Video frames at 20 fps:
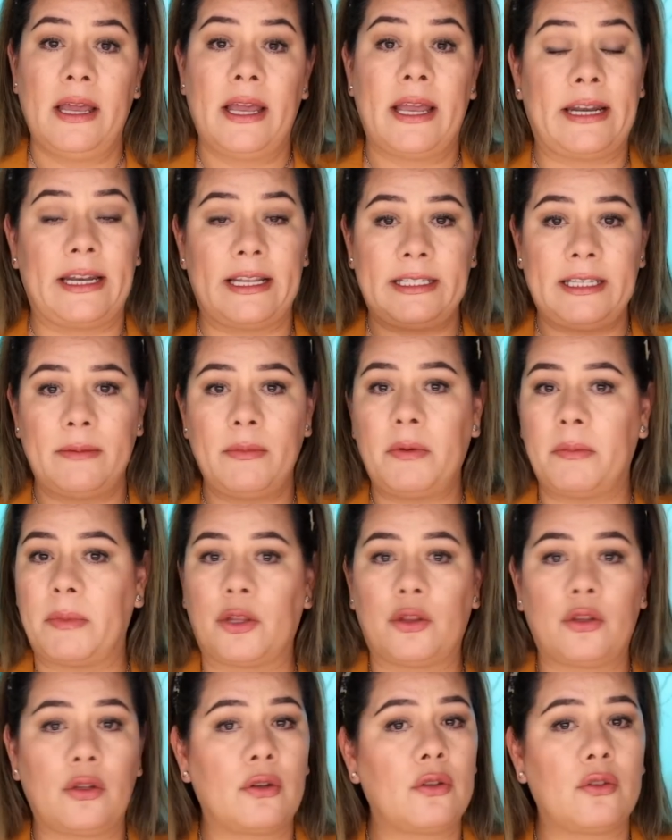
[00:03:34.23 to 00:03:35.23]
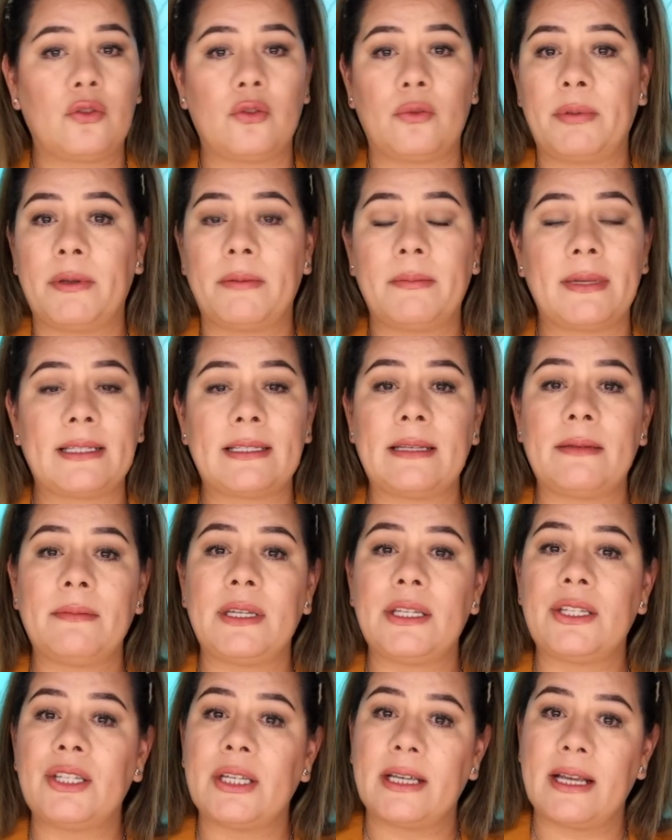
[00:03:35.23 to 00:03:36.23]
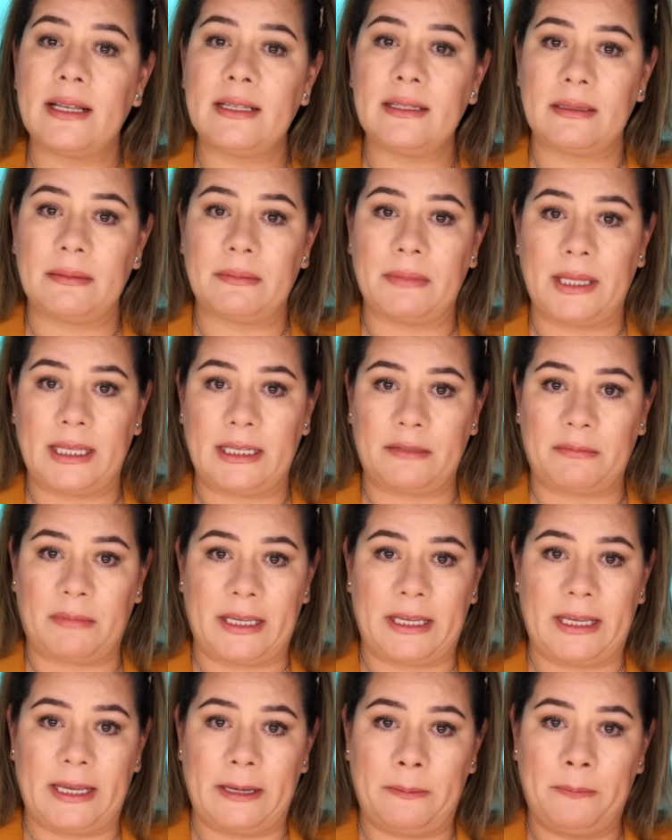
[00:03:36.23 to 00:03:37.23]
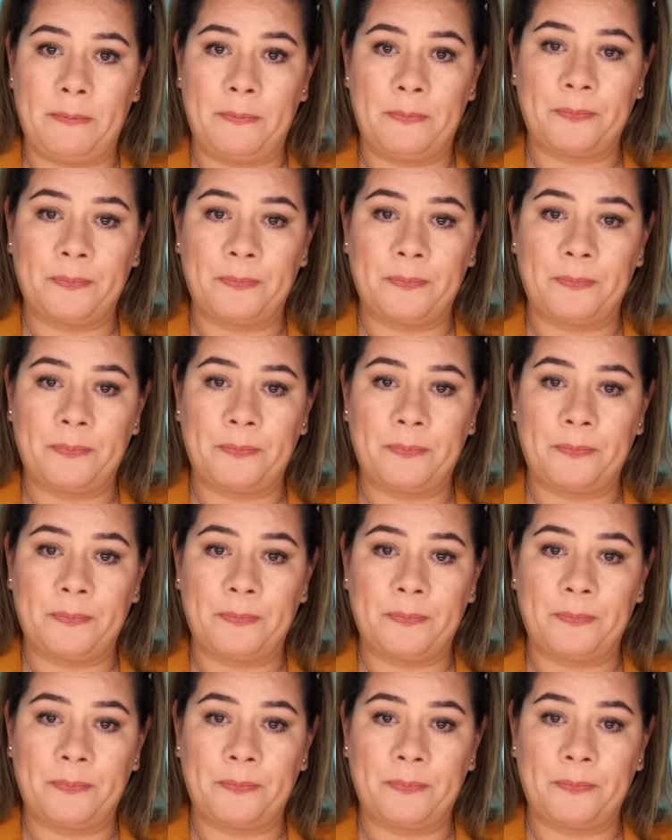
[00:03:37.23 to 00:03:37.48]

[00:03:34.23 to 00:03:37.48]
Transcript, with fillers: En ese momento no supe más de mí, chicas, me desmayé.